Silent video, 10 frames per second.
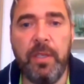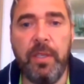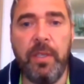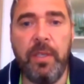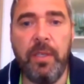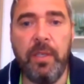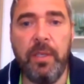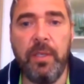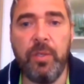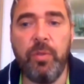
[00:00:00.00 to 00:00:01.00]

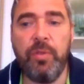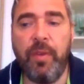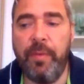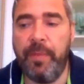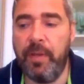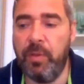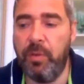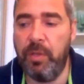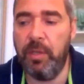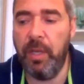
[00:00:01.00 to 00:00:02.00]
и что с вами происходит.